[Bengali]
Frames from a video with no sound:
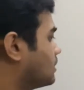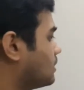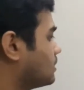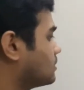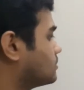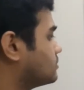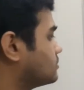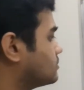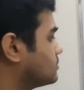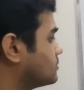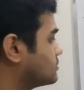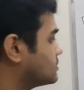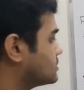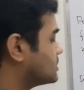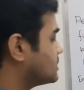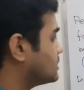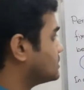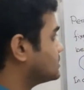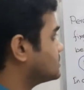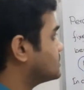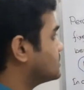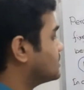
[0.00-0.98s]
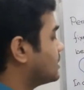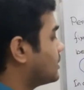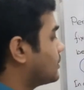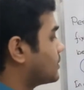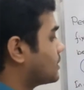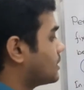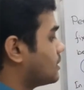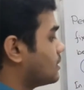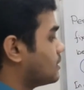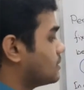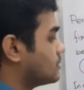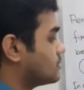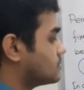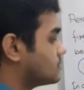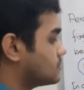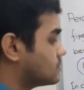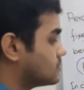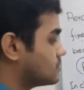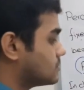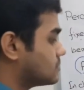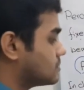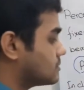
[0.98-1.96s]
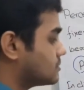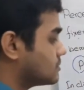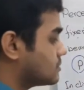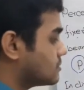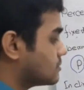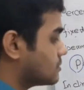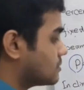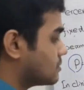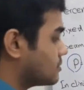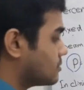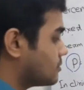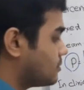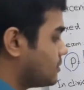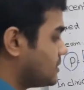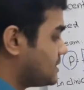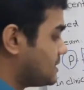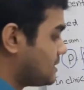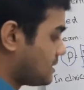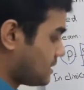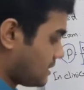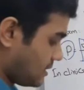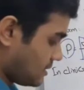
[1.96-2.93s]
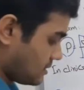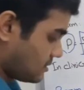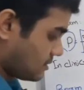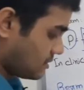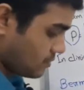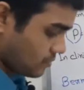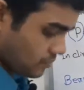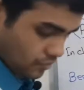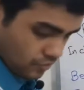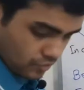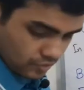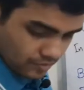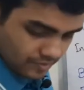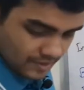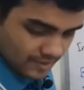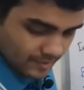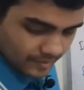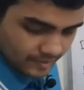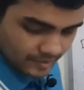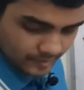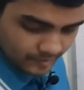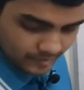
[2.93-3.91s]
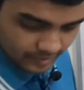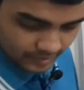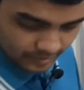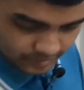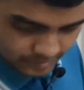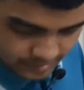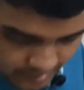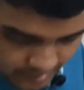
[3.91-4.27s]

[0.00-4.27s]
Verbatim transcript: এখন হচ্ছে যে আমরা পিডিডিকে যদি অন্যভাবে আমরা এখন